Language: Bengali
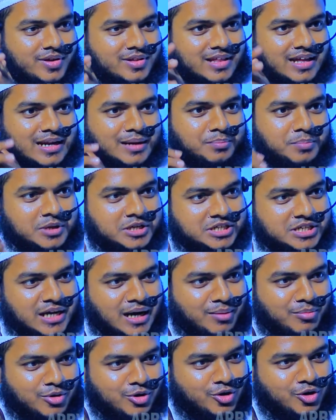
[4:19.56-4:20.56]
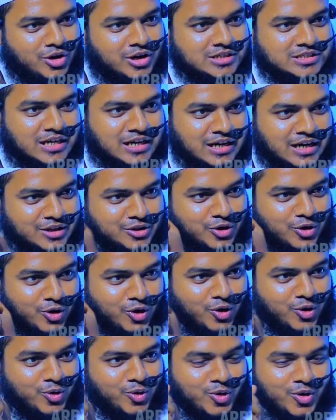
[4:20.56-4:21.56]
তাহলে বেশি আমল করে জান্নাত
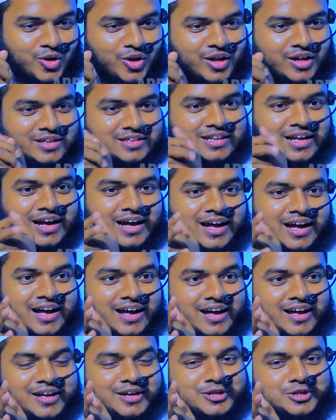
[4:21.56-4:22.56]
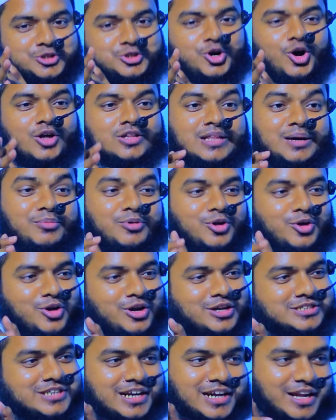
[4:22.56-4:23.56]
হলো না সৎ আমল
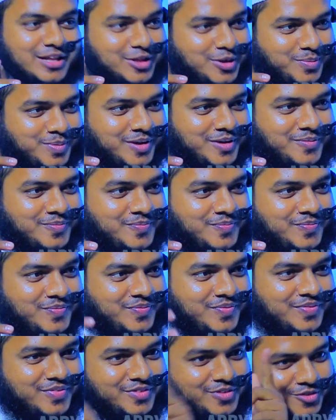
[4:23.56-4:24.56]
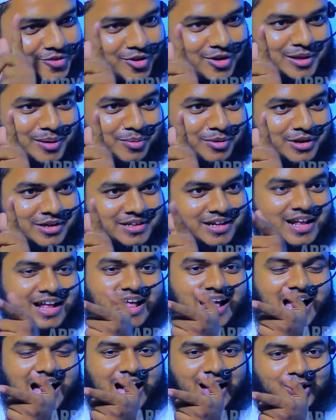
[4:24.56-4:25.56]
করে জান্নাত হবে সৎ আমল করে
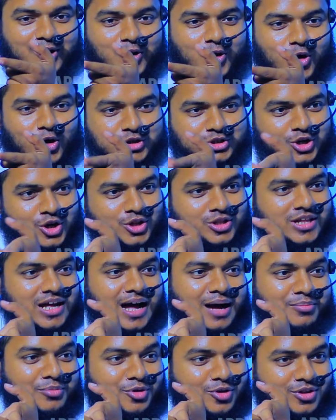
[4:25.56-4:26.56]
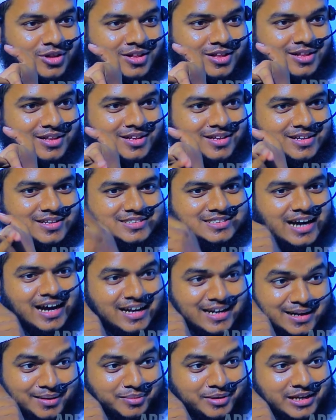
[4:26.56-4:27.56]
আর অসৎ আমল
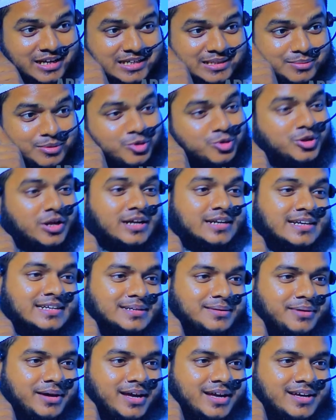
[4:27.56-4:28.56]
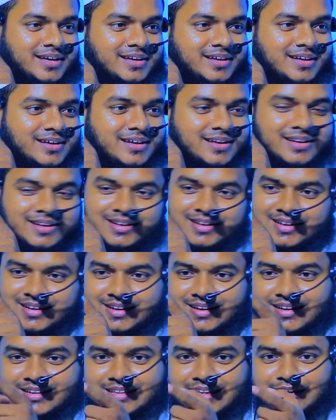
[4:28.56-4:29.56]
জাহান নামে নিয়ে যাবে কোথায় নিয়ে যাবে
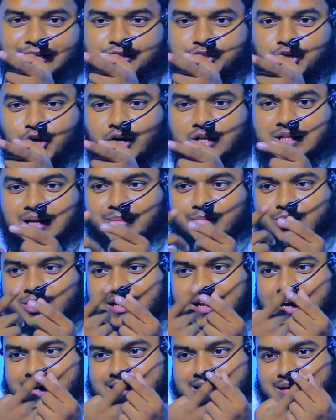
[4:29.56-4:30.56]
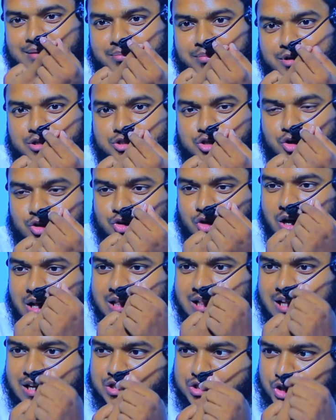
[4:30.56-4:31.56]
তাহলে সৎ আমলের এক নম্বর শর্ত
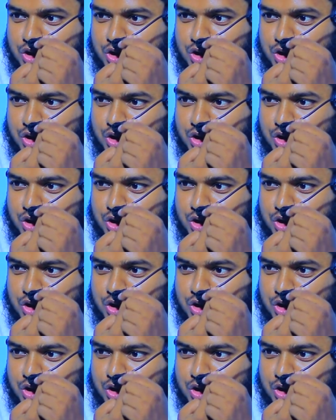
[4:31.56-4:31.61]
আল্লাহর